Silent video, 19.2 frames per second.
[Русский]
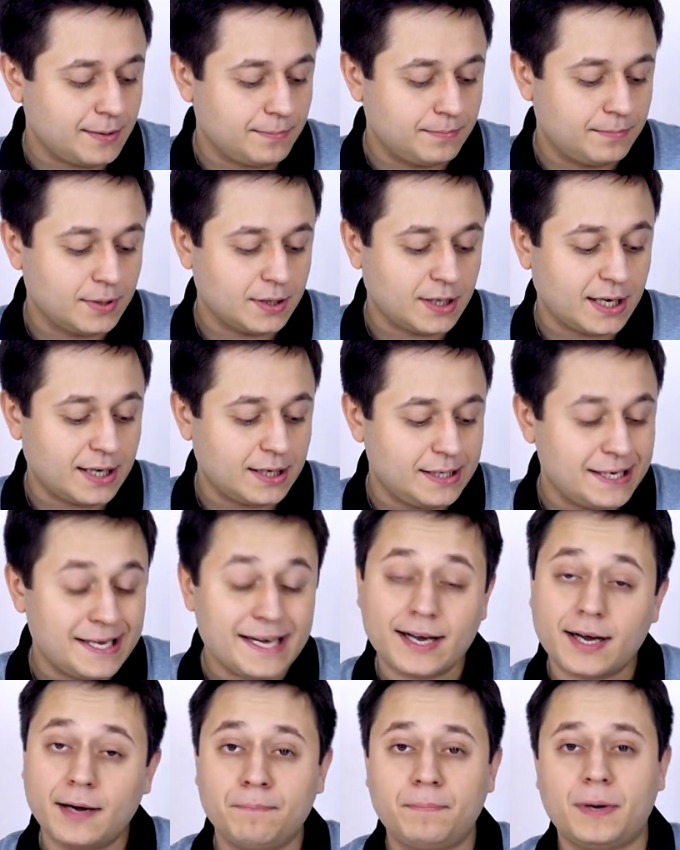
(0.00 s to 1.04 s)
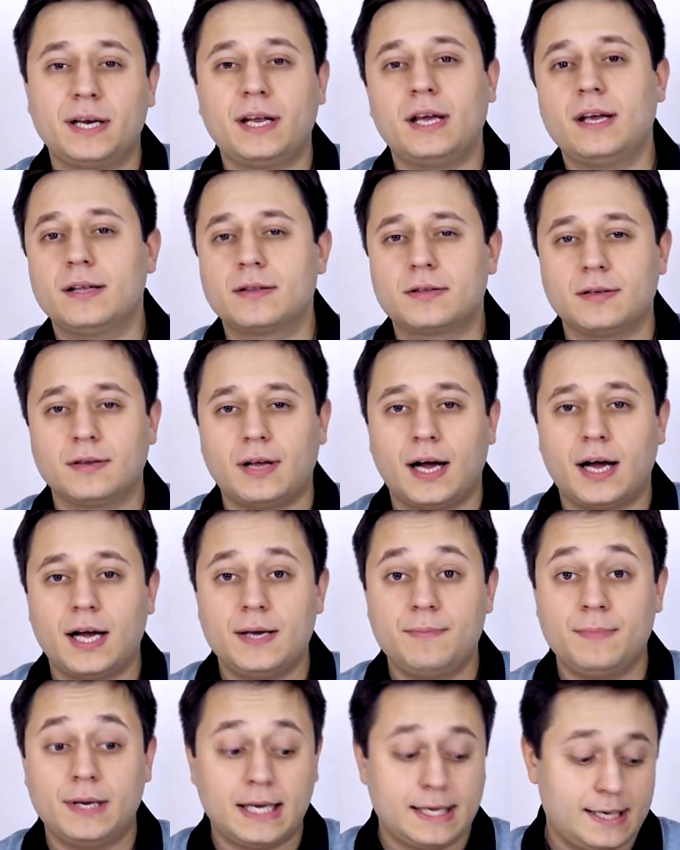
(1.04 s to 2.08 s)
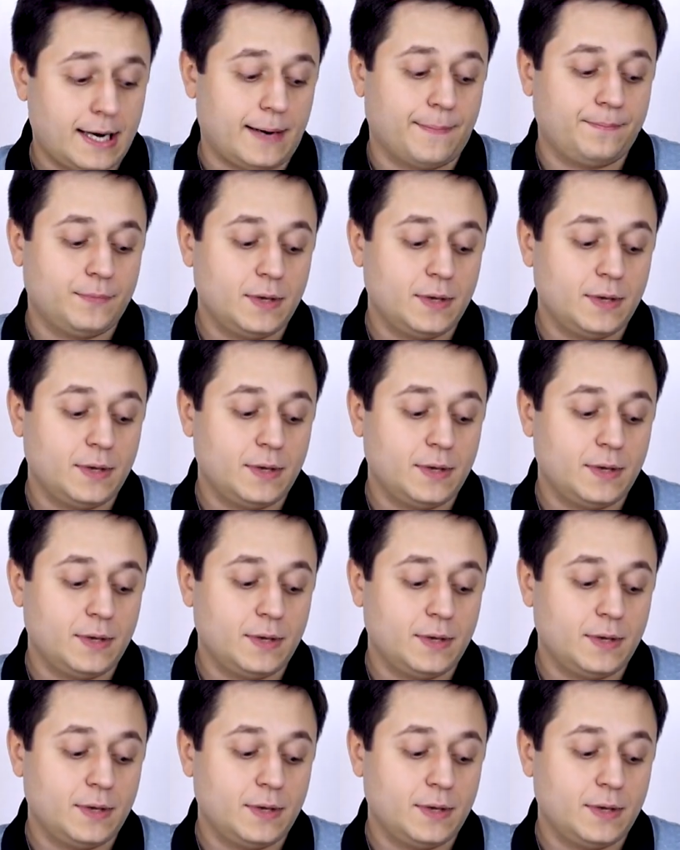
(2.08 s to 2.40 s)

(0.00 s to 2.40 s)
была не компания Intel, а именно я.